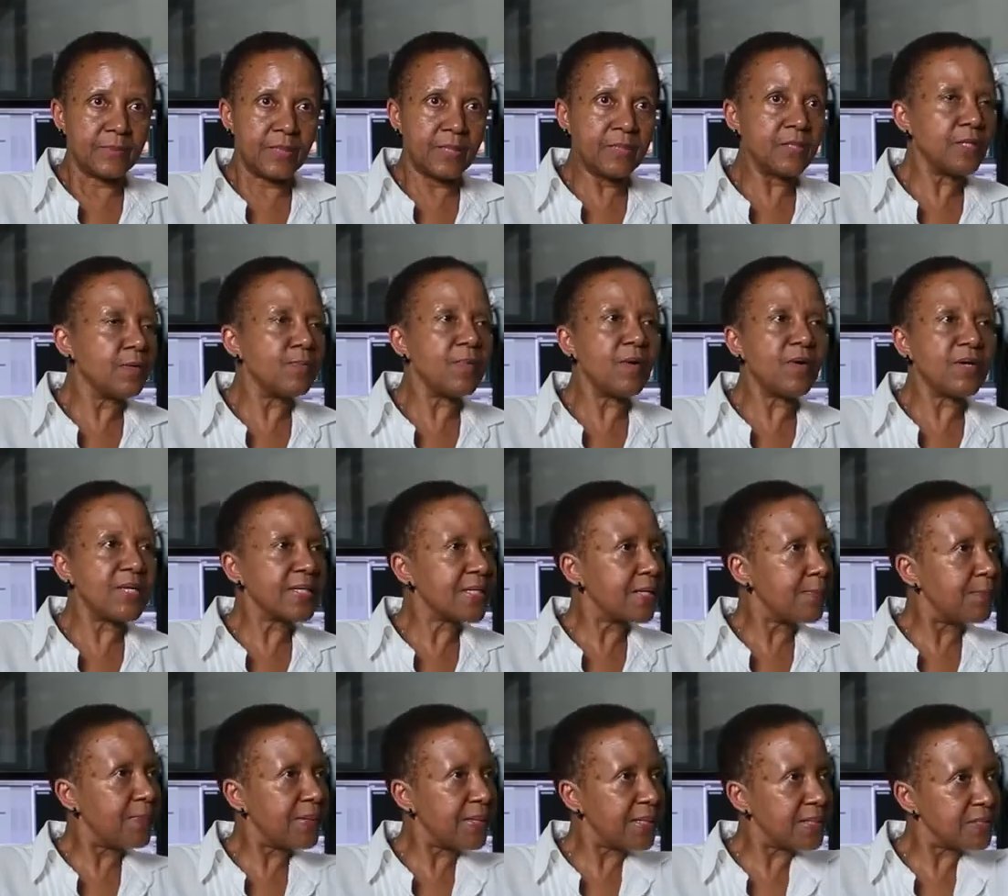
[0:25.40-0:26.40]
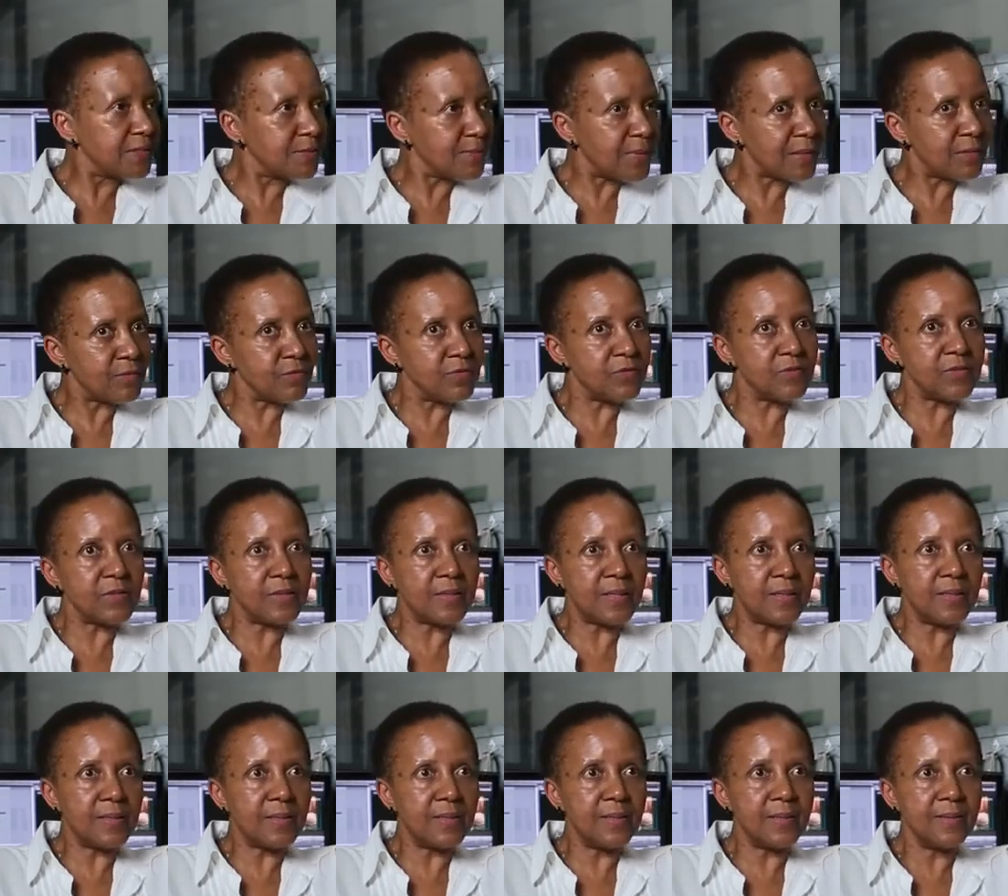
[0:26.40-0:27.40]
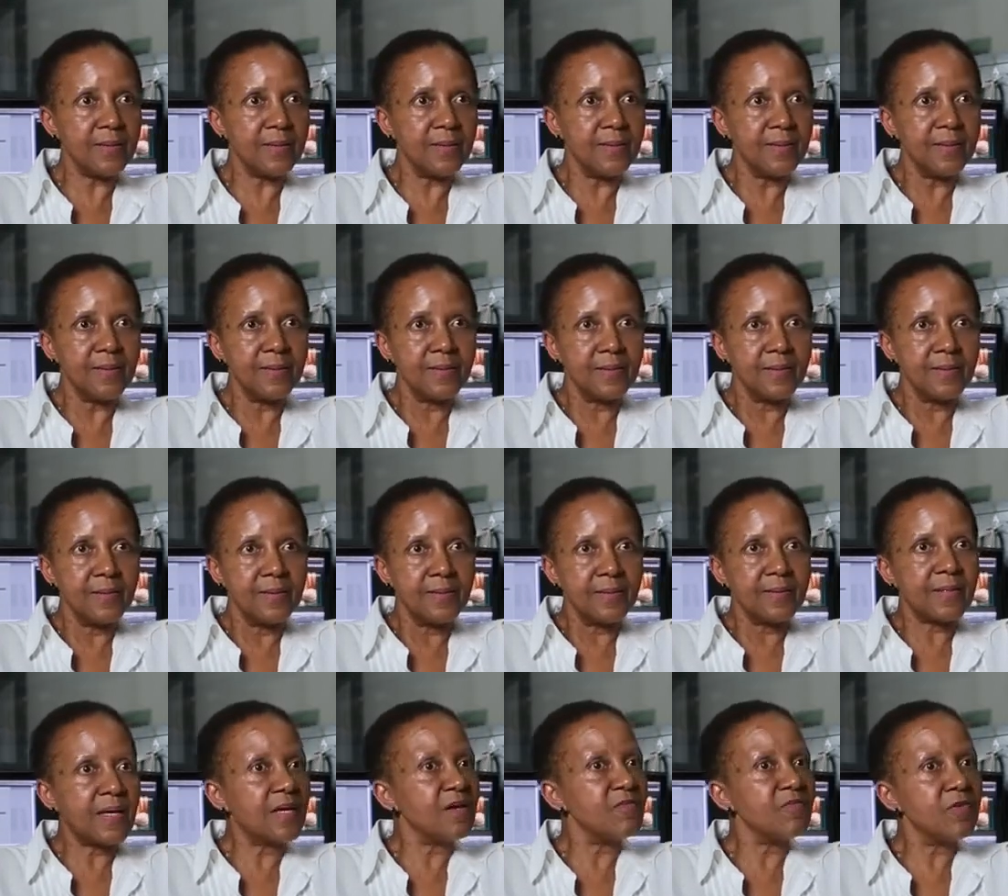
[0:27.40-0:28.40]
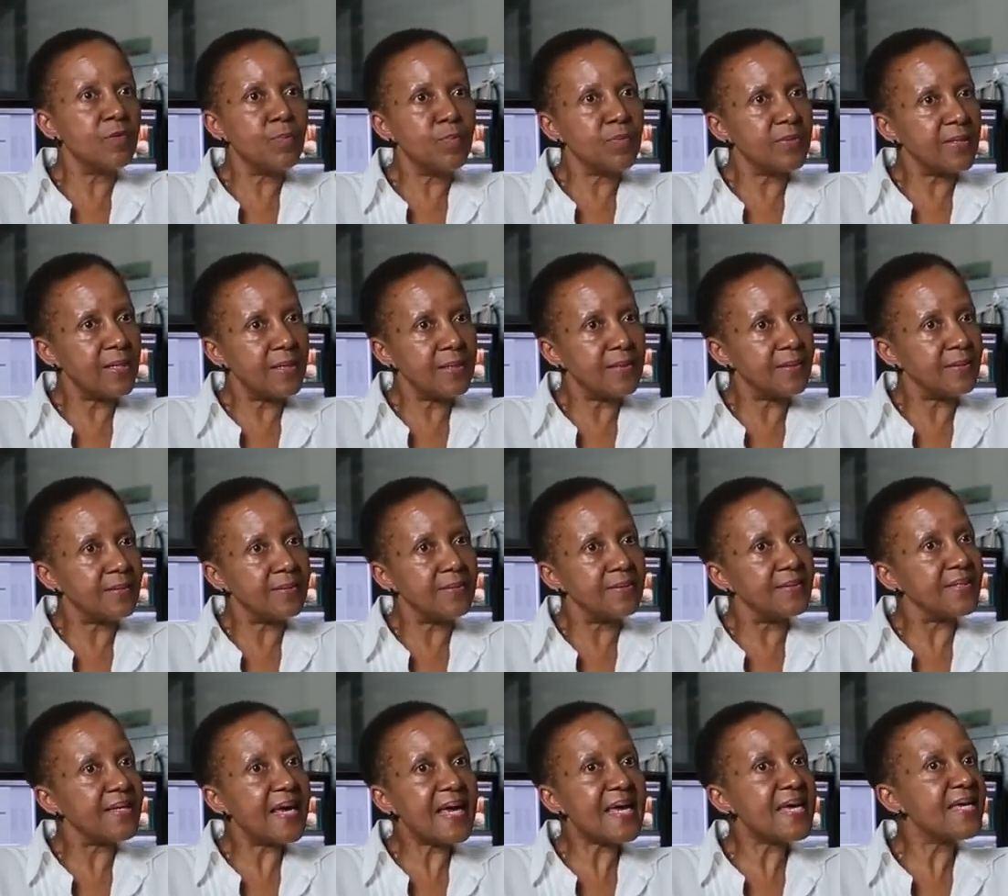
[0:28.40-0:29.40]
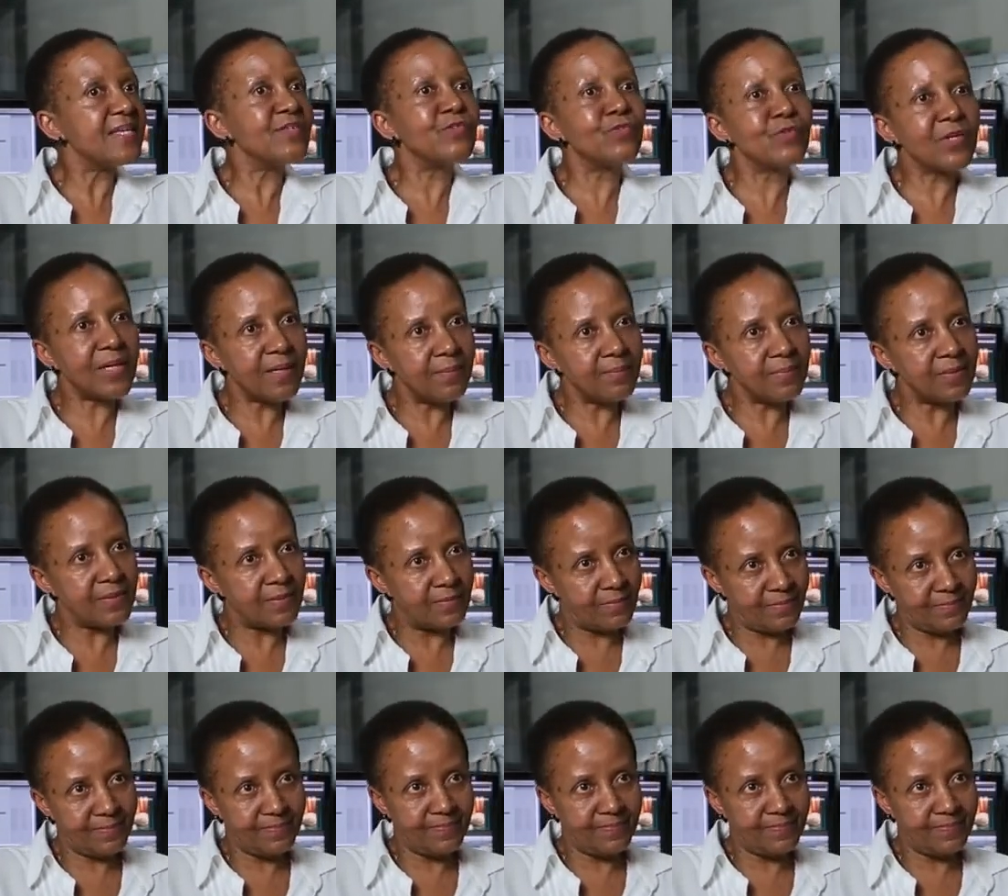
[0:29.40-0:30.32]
E tem uma hora que aparece uma luzinha ali, e aí eu vou por ali. E é esse o caminho.